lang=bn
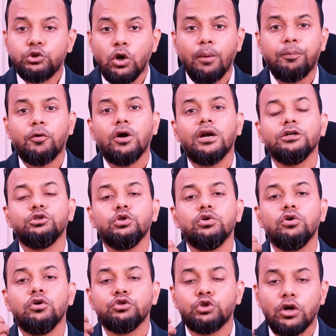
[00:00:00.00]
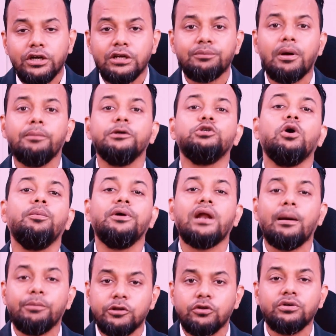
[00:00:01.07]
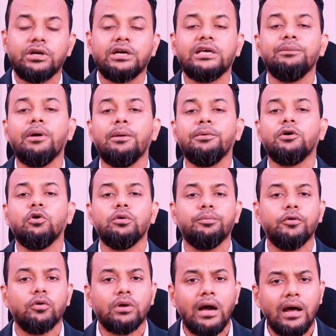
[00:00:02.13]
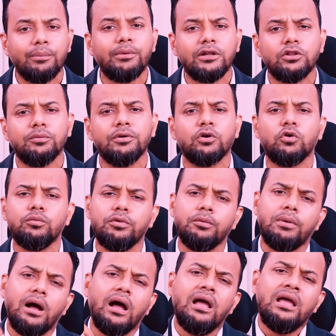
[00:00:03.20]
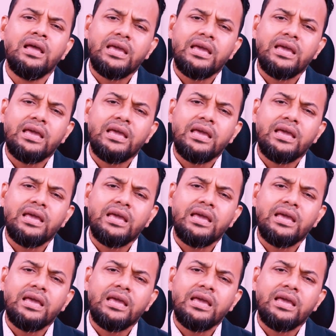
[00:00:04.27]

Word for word: জব করার জন্য সঠিক সঠিকভাবে জবের আবেদনটা কিভাবে করব কার মাধ্যমে করব বা